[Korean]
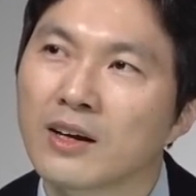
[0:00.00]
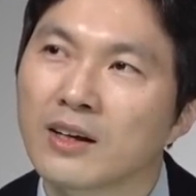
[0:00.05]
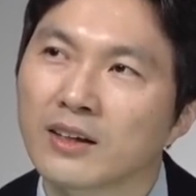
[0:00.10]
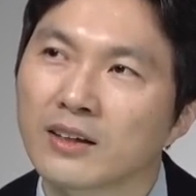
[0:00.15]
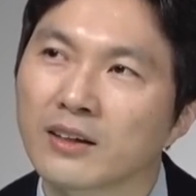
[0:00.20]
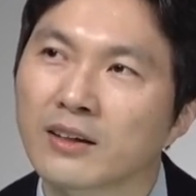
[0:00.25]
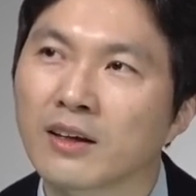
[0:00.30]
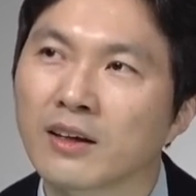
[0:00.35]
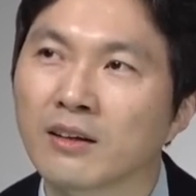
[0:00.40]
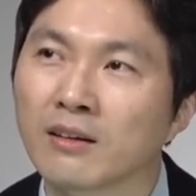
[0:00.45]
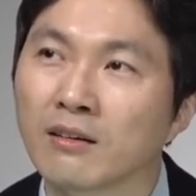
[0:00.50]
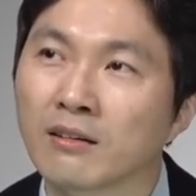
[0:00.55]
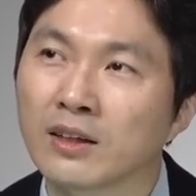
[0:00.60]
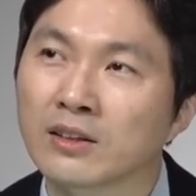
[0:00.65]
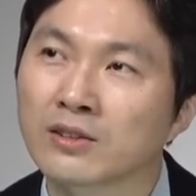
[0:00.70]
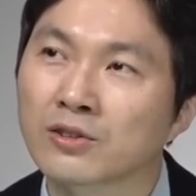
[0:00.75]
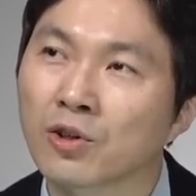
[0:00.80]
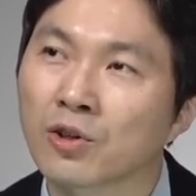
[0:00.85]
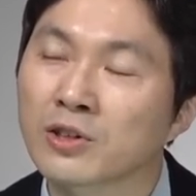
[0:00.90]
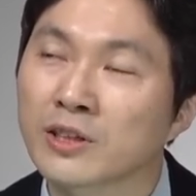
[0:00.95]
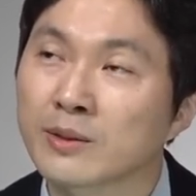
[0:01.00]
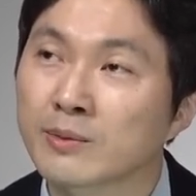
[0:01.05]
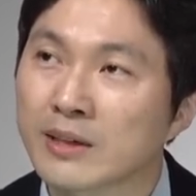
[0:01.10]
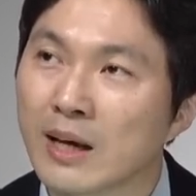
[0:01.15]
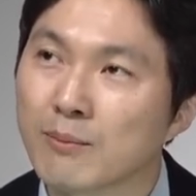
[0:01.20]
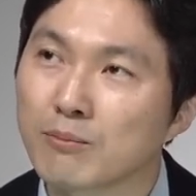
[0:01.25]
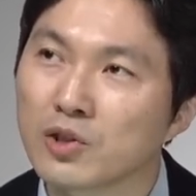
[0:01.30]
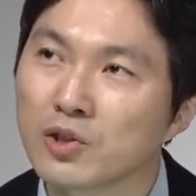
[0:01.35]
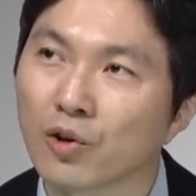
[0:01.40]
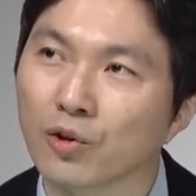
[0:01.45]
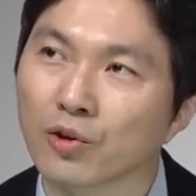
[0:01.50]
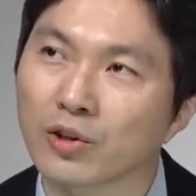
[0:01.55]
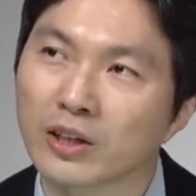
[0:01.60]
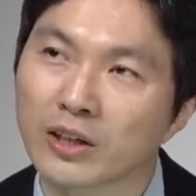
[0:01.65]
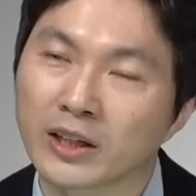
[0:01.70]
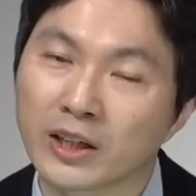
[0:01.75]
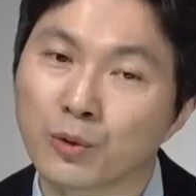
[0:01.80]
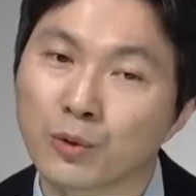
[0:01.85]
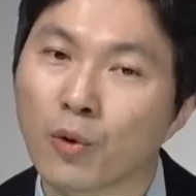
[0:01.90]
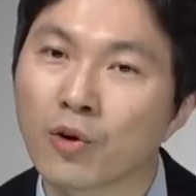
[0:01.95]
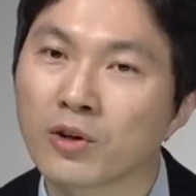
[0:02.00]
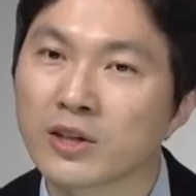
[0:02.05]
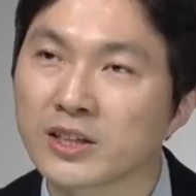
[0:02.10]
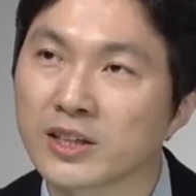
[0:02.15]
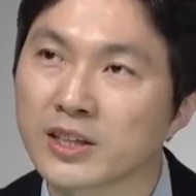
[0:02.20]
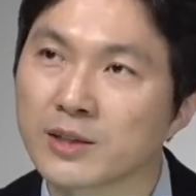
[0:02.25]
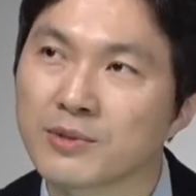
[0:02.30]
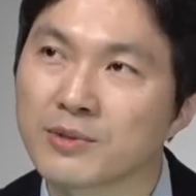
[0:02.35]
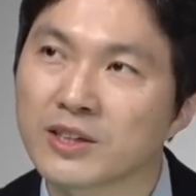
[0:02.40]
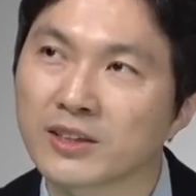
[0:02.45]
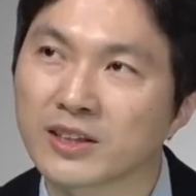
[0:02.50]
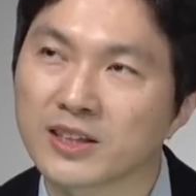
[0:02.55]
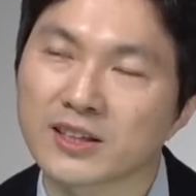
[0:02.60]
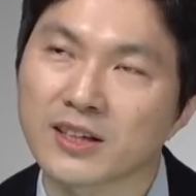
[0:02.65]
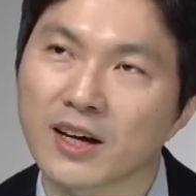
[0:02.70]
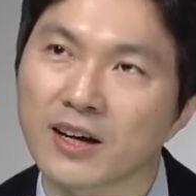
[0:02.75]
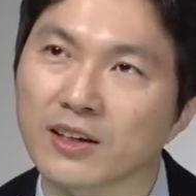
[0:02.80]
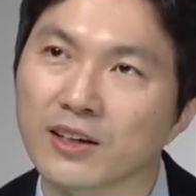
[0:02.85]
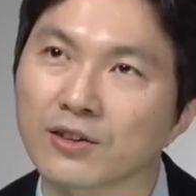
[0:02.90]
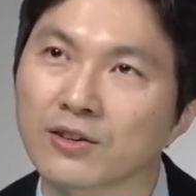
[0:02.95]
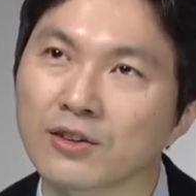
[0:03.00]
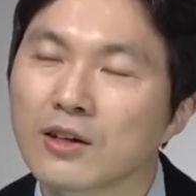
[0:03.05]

이게 2023년 2월 20일 기사예요.